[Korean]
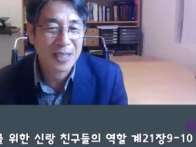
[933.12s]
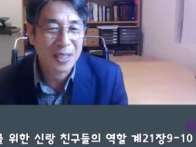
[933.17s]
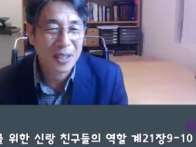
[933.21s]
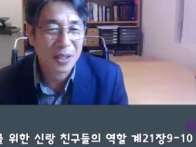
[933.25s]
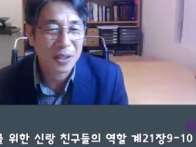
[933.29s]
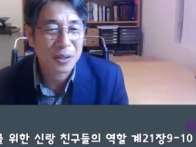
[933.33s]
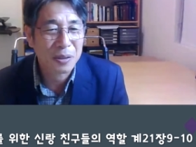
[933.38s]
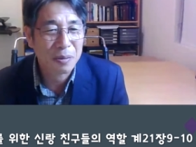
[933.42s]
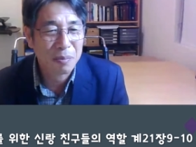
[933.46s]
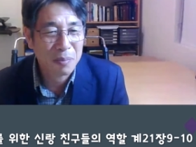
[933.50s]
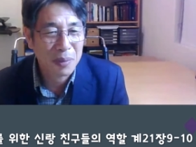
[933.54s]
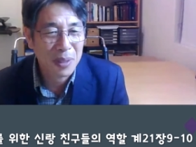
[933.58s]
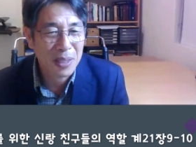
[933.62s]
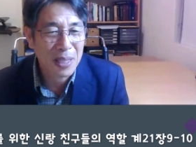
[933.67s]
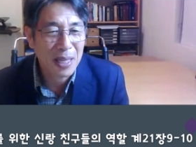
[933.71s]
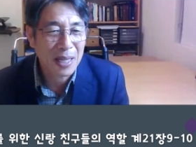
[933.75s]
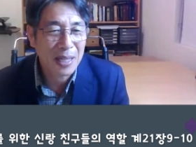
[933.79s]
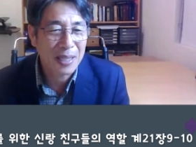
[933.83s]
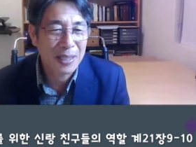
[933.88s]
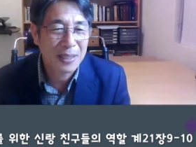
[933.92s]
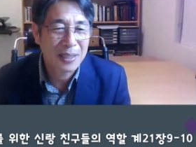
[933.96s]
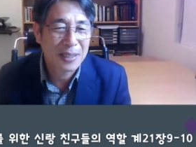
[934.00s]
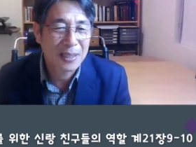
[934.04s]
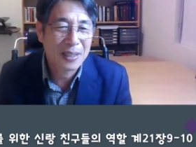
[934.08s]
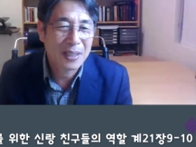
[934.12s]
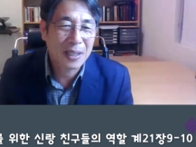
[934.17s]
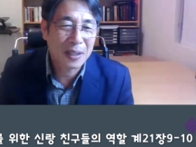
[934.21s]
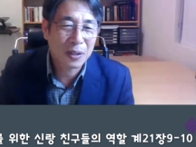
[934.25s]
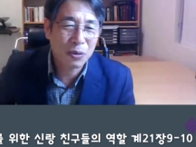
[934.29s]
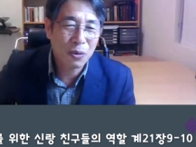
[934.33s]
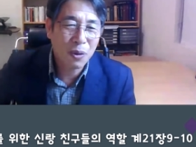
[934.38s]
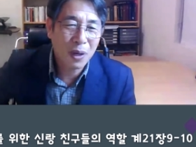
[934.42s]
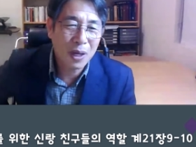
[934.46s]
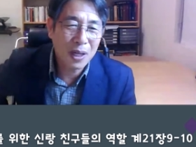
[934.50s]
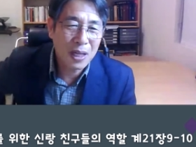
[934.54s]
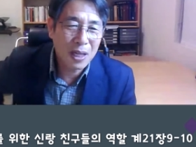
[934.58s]
예, 그렇습니다.
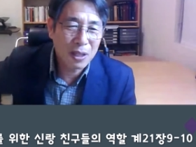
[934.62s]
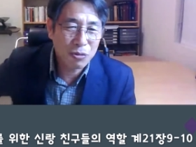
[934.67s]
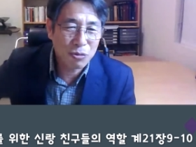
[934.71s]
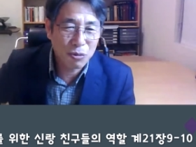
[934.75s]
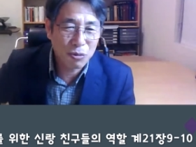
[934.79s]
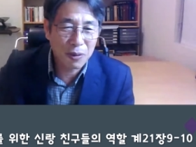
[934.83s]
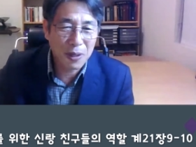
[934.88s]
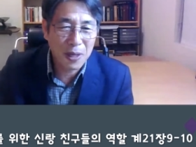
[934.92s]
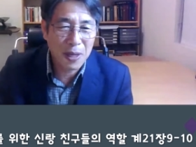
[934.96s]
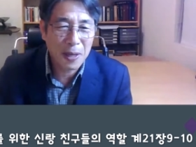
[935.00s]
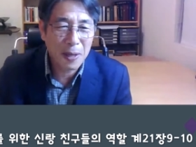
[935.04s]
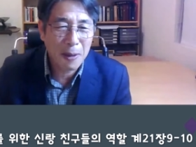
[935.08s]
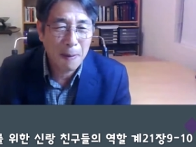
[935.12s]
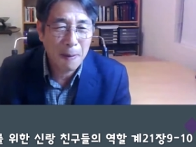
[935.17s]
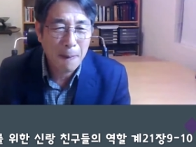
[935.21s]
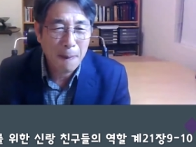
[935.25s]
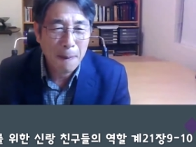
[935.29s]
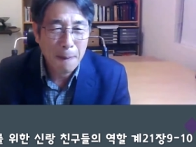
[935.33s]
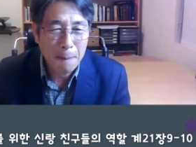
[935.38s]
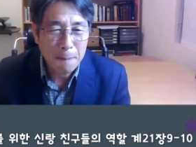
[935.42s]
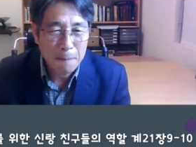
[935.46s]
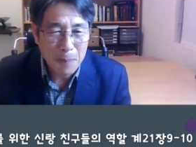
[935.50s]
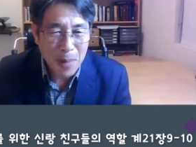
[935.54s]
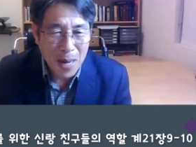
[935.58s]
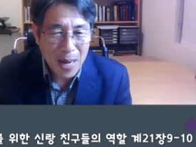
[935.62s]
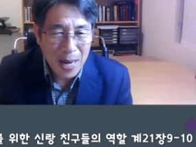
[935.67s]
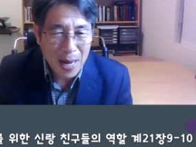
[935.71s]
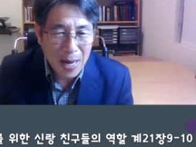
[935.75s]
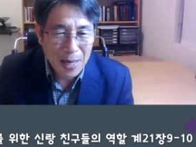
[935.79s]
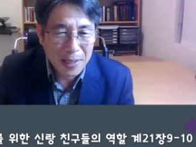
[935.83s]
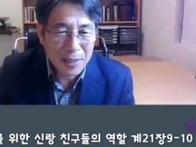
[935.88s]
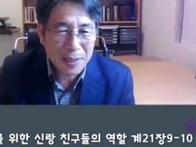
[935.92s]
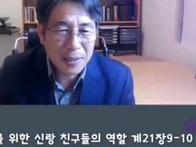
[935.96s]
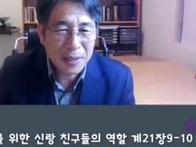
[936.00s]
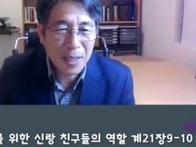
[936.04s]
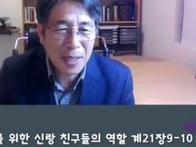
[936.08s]
그래서 환란 중에
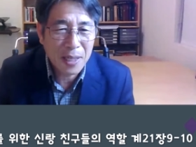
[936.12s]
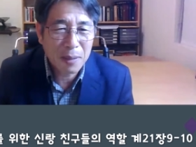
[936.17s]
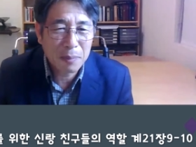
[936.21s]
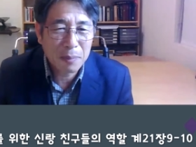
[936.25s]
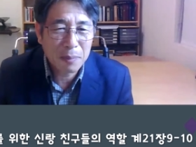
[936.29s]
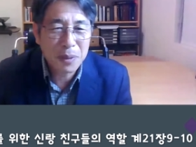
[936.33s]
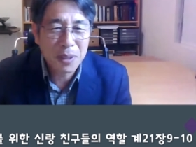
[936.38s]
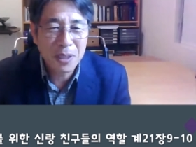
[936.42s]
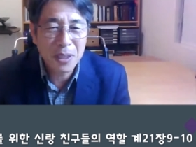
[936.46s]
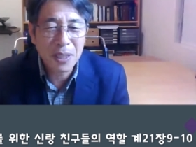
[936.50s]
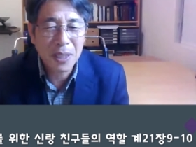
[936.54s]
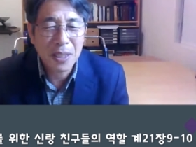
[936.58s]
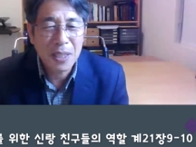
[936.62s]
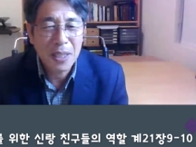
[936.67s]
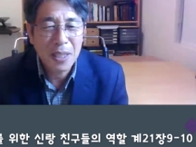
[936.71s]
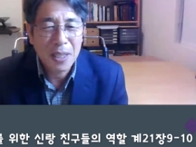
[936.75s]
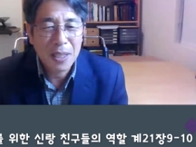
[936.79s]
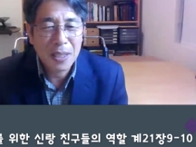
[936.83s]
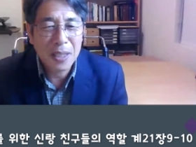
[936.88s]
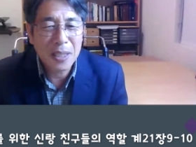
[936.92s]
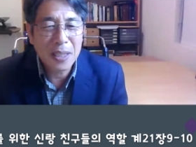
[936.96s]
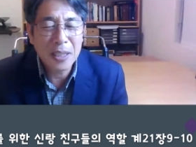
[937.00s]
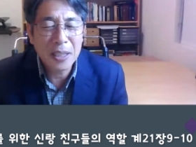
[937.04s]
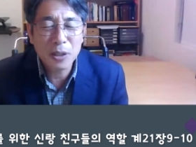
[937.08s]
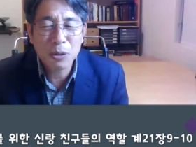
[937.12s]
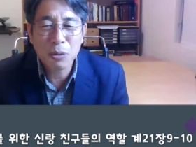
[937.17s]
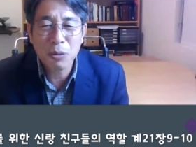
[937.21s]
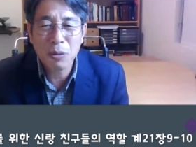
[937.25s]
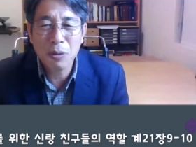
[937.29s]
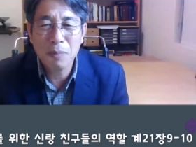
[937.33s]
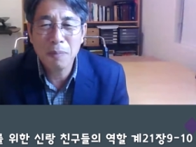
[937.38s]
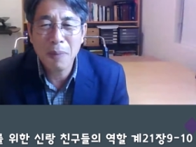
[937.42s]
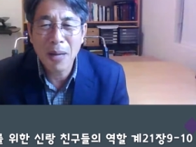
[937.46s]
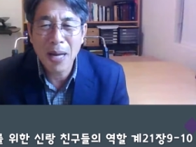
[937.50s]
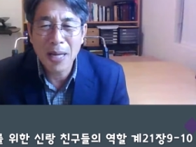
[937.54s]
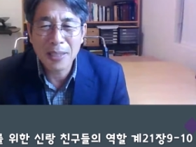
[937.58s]
많은 사람들이
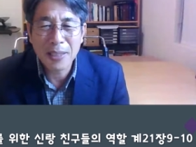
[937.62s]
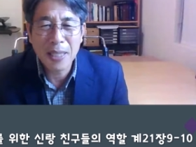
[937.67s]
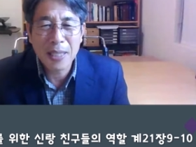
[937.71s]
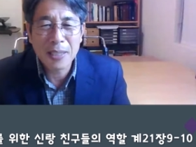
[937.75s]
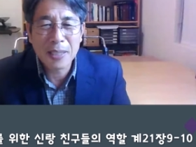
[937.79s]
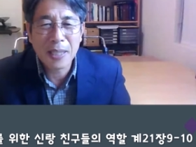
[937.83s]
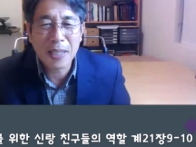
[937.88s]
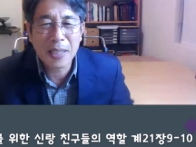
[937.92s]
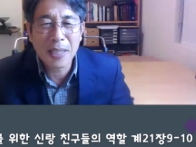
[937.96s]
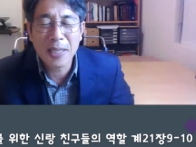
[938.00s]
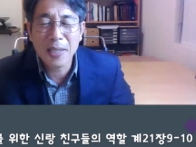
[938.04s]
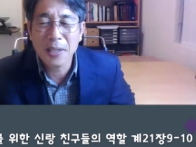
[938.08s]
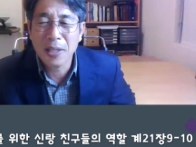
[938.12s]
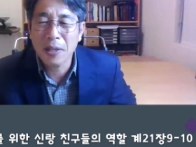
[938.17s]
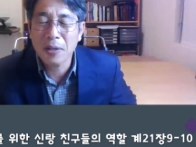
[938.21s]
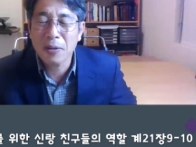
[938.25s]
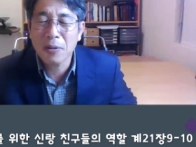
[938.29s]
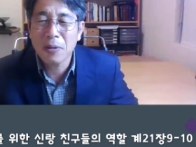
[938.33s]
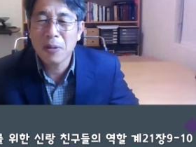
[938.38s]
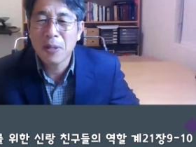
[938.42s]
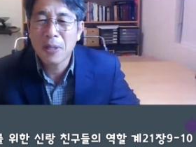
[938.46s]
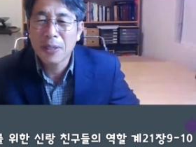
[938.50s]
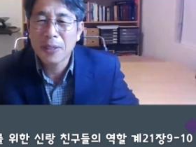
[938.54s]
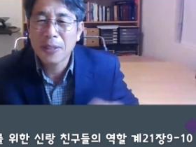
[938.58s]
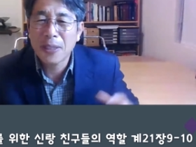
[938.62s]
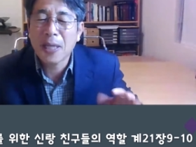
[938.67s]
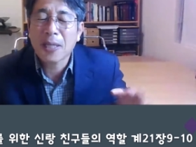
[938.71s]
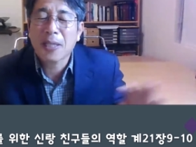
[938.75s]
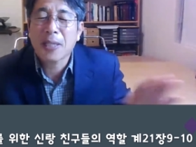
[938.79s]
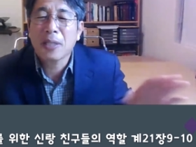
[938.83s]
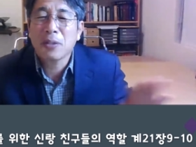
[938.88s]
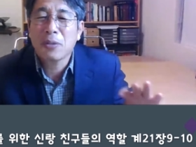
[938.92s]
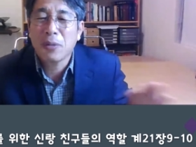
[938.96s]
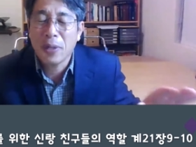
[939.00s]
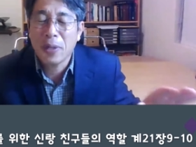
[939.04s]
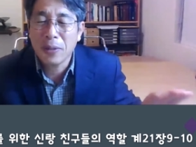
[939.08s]
그리스도를 막 찾게 돼요.
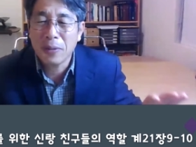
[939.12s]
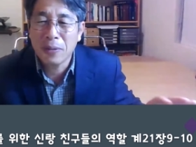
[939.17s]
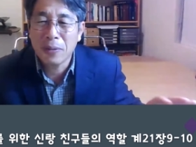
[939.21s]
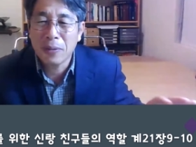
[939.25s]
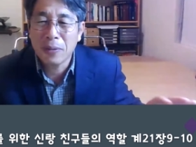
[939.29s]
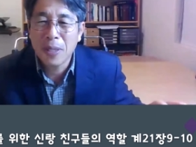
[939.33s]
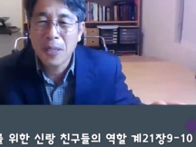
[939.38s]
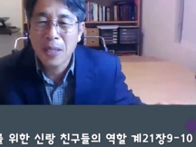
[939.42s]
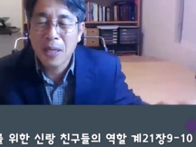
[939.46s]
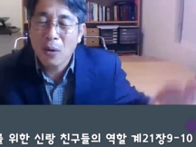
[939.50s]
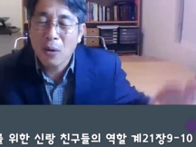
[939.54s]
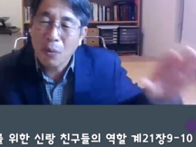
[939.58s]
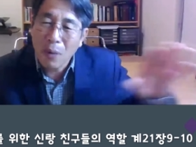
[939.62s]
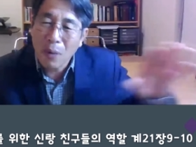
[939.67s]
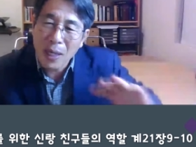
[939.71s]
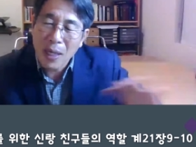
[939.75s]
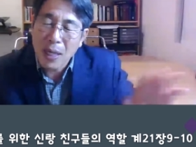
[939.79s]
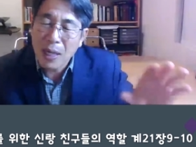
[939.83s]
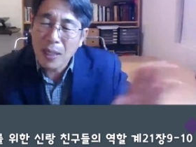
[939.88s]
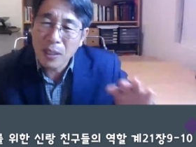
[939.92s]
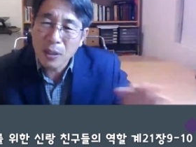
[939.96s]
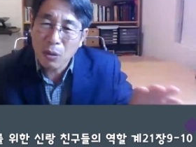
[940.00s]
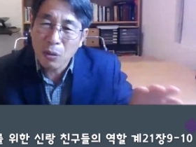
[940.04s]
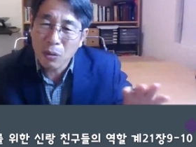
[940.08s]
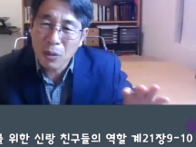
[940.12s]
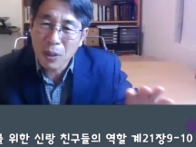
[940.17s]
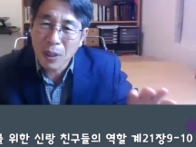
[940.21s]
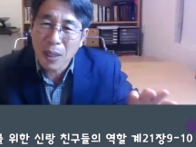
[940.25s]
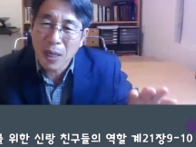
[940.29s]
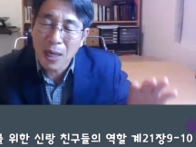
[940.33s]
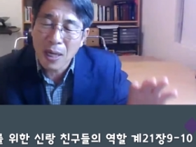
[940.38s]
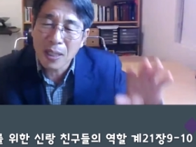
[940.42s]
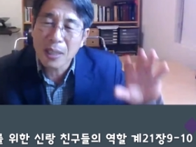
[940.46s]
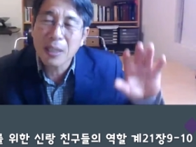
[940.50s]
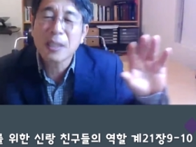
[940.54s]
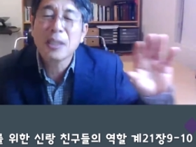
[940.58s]
찾게 돼요. 그러니까
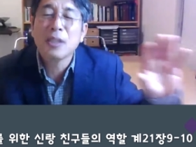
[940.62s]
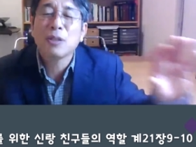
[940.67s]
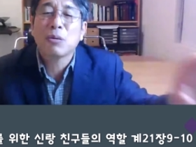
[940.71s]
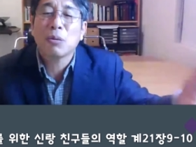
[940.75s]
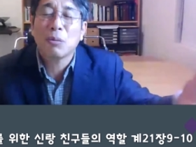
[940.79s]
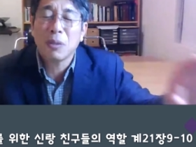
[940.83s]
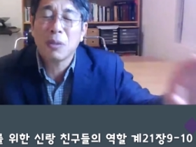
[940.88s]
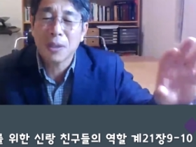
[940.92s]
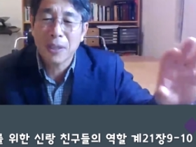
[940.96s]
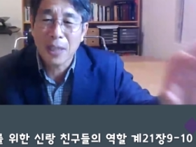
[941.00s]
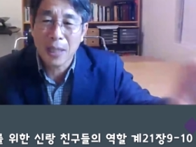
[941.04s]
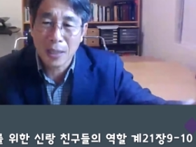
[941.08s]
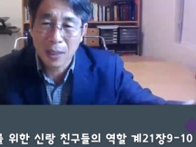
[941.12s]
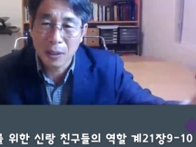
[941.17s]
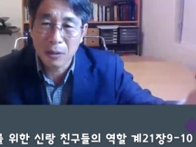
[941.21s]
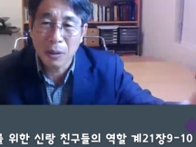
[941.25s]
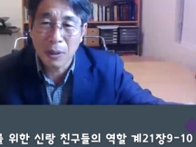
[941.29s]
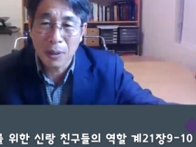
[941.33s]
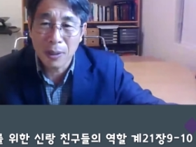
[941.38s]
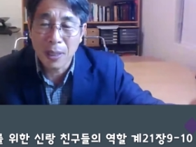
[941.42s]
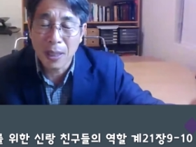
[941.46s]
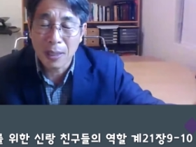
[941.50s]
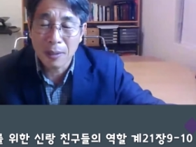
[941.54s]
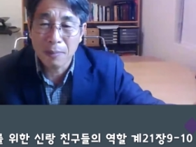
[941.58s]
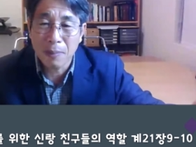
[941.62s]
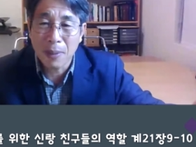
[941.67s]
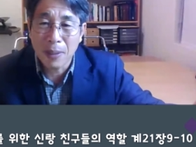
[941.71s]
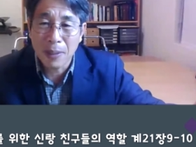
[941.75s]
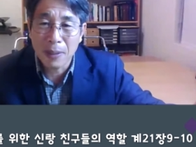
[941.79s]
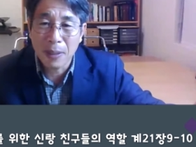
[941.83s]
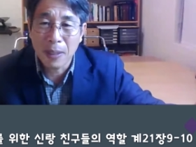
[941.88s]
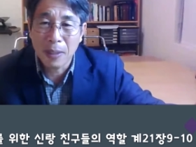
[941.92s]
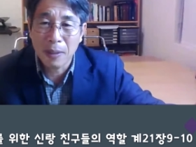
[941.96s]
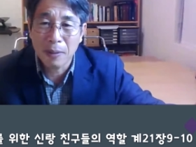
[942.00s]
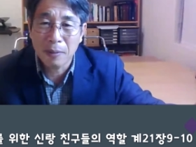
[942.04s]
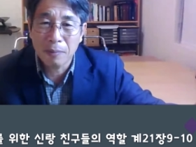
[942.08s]
환란이 오니까 그리스도를 찾게
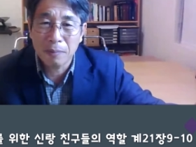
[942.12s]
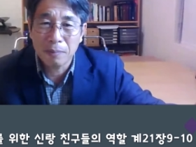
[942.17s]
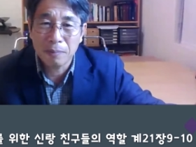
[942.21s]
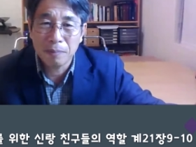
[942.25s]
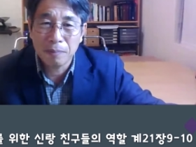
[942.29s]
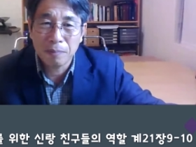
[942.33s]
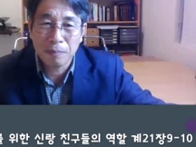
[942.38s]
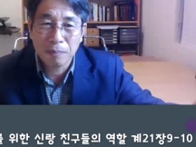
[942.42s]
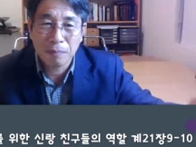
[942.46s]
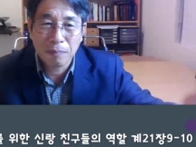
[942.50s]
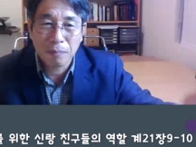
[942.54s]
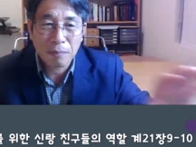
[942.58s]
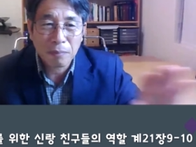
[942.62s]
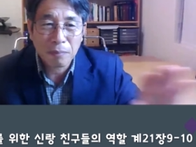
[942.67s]
된단 말이에요.